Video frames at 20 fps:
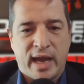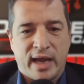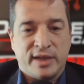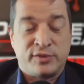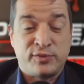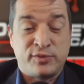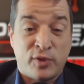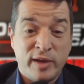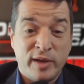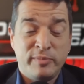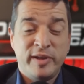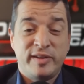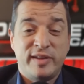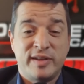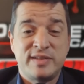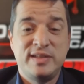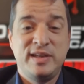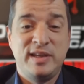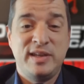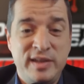Ja, es freut mich,
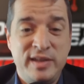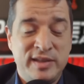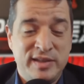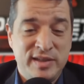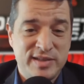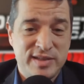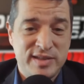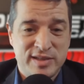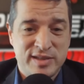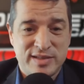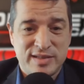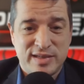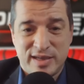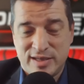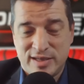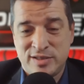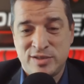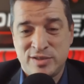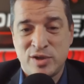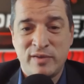dass ich dir dieses
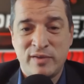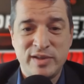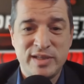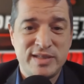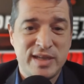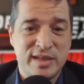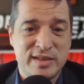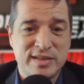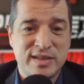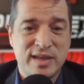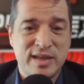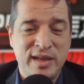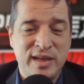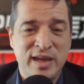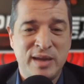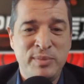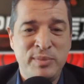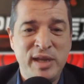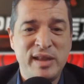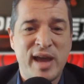Service jetzt äh,
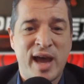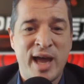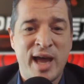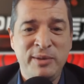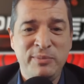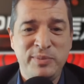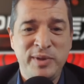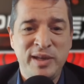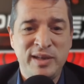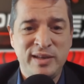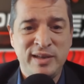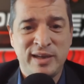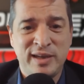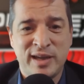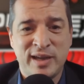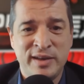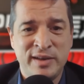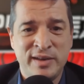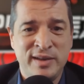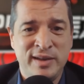hier mit anbieten
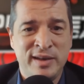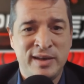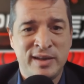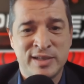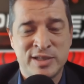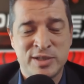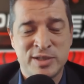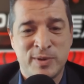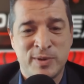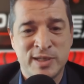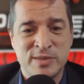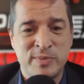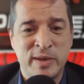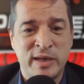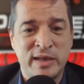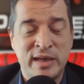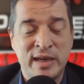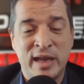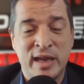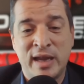kann in der Sports
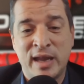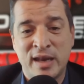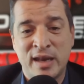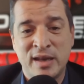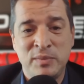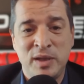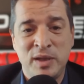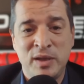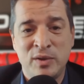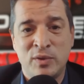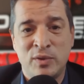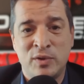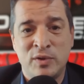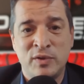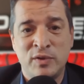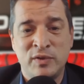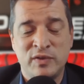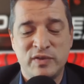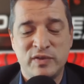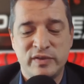Betting Academy
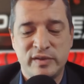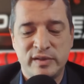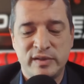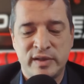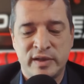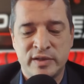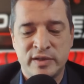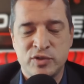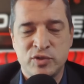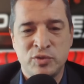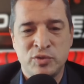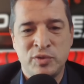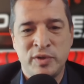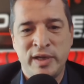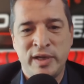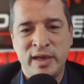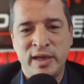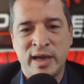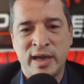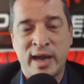und dass du
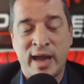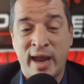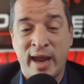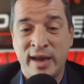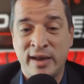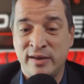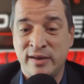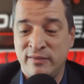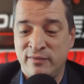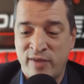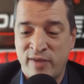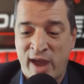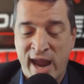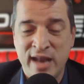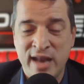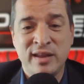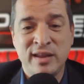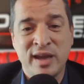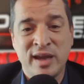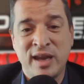hier einen
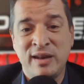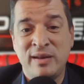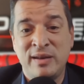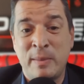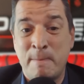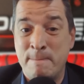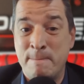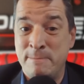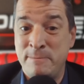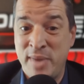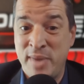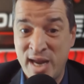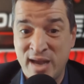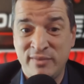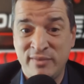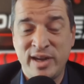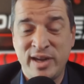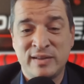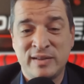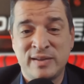weiteren
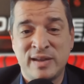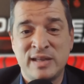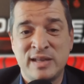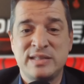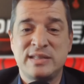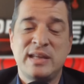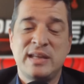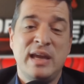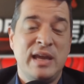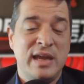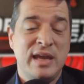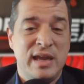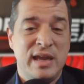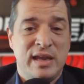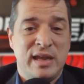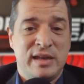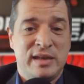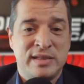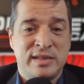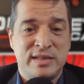Mehrwert hast,
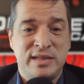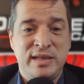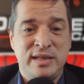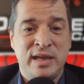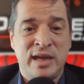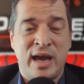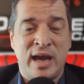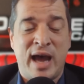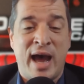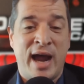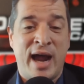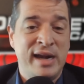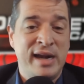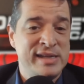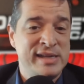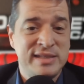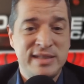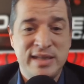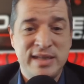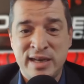dass hier
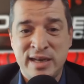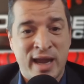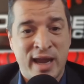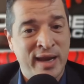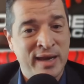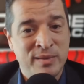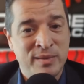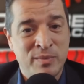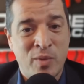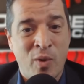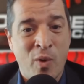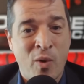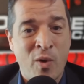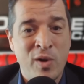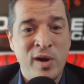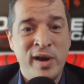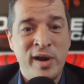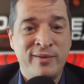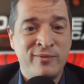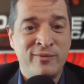alles in einem
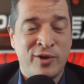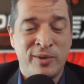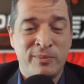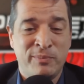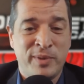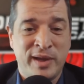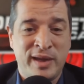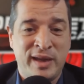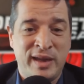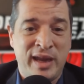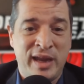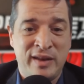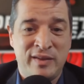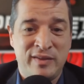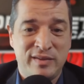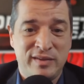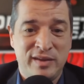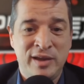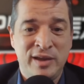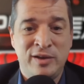
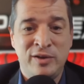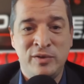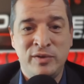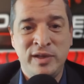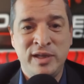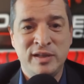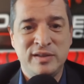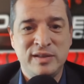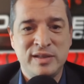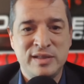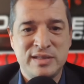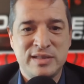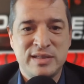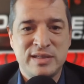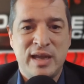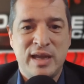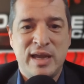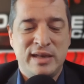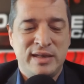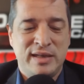All-in-One-Paket inkludiert
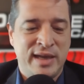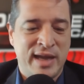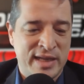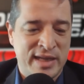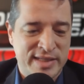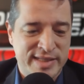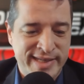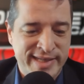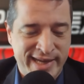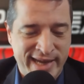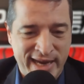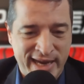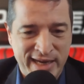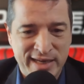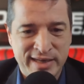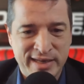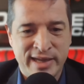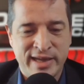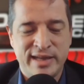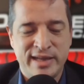ist, die ganzen
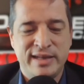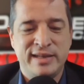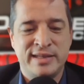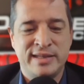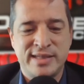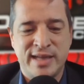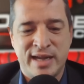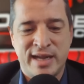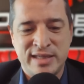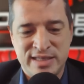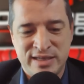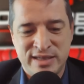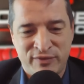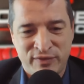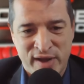Rechner, das ganze